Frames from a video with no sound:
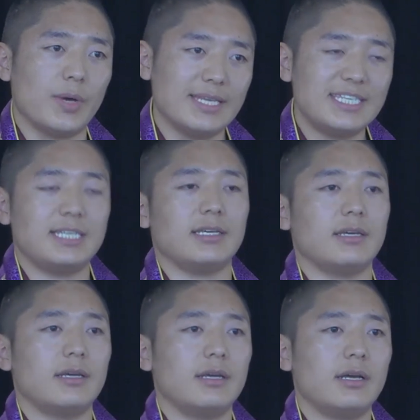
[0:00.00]
缘起，
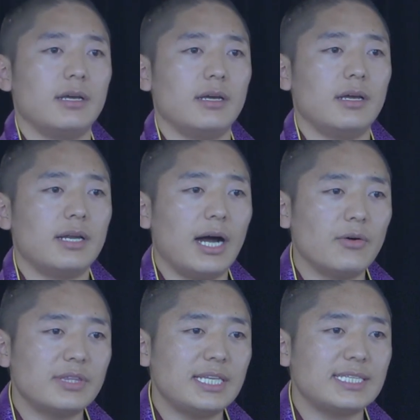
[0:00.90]
哎，然
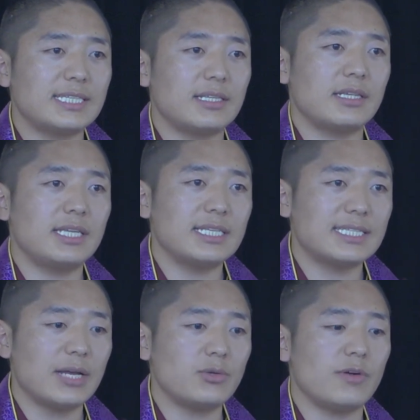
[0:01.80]
后第第
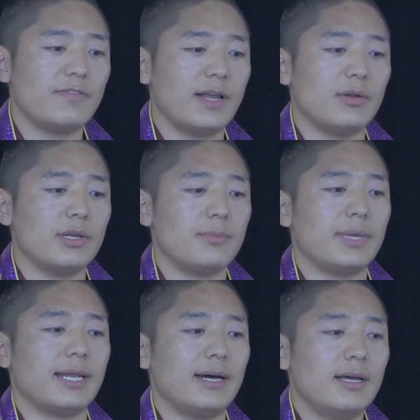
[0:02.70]
三段反论里
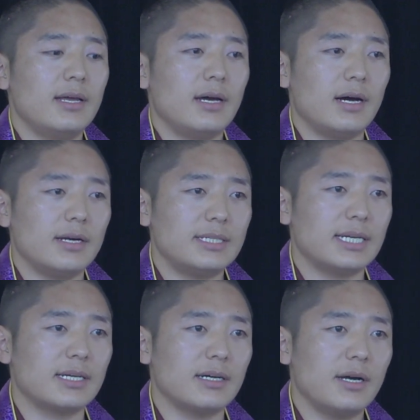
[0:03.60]
面呢。啊，
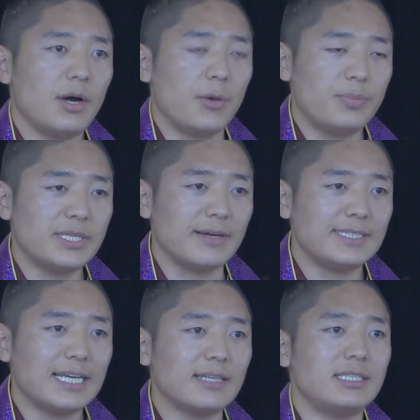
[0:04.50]
这个呃比较
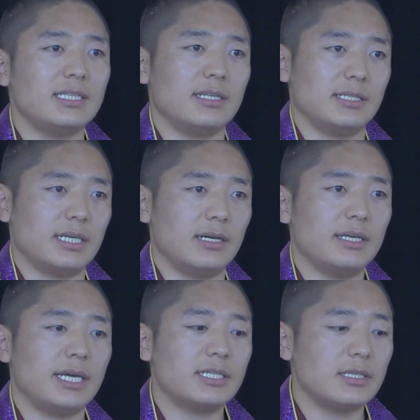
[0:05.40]
详细的讲，
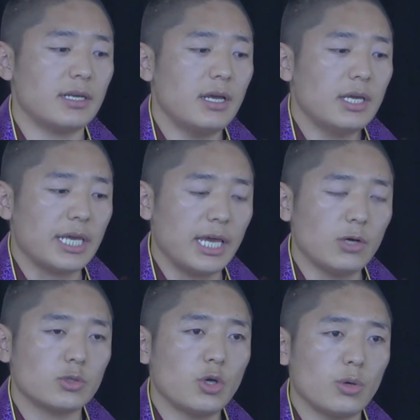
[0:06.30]
也是也
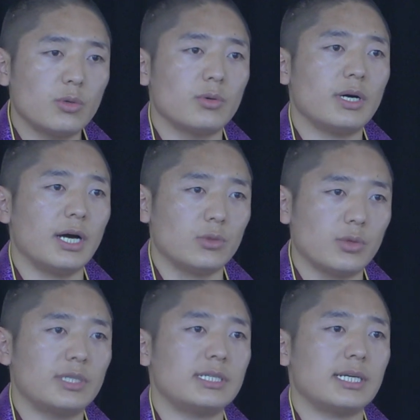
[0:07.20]
有透露很
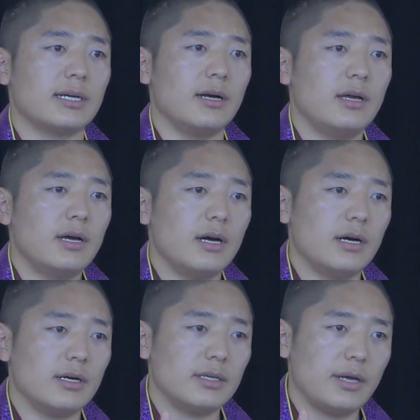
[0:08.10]
多的这个
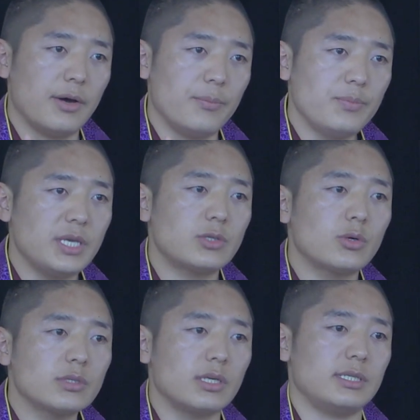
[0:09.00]
呃呃密
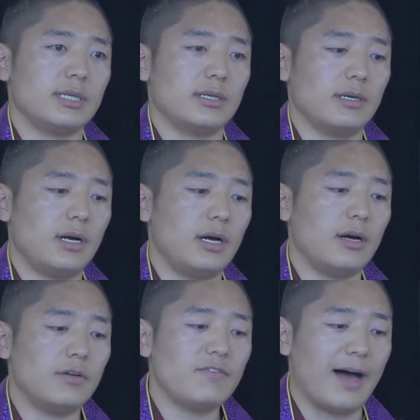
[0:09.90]
宗的这个
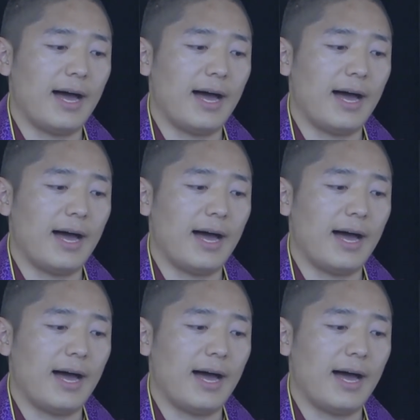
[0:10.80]
啊